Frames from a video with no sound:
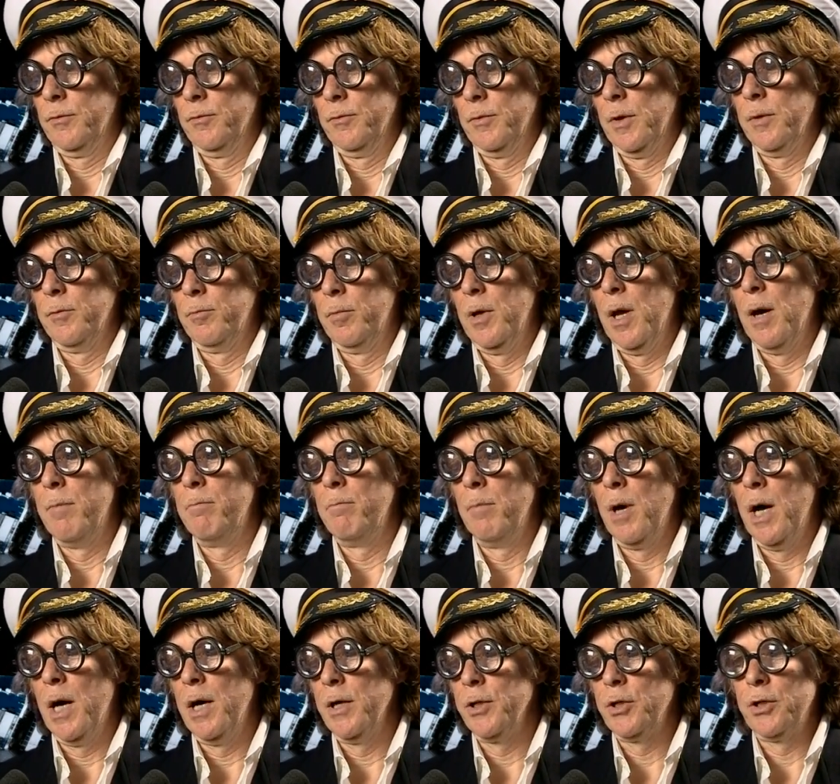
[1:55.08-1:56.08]
eine
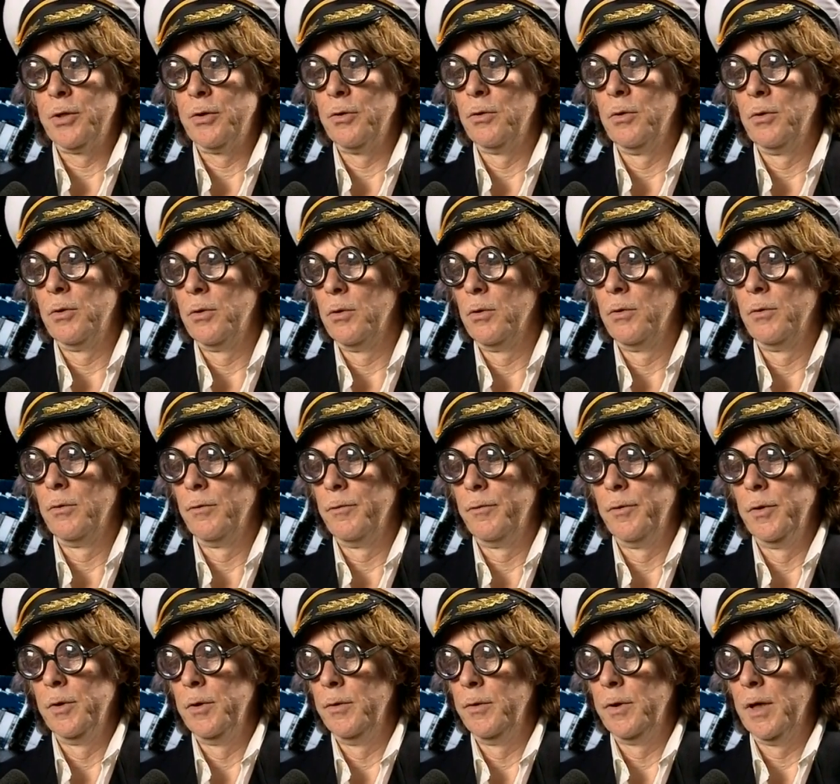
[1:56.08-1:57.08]
Blamage. Statt nochmal
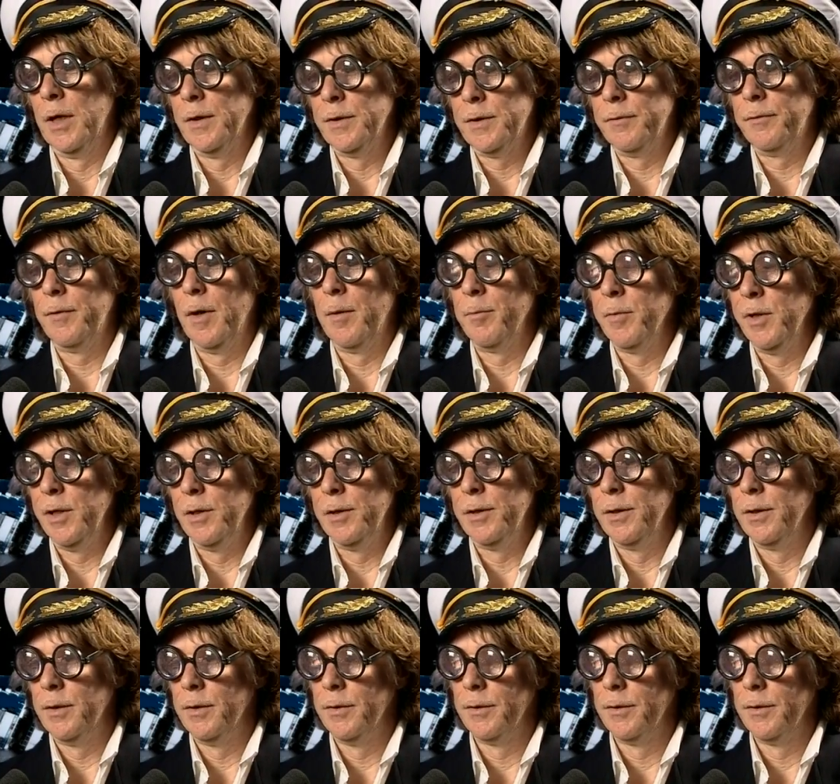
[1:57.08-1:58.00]
für die so ein bisschen Familie. was davon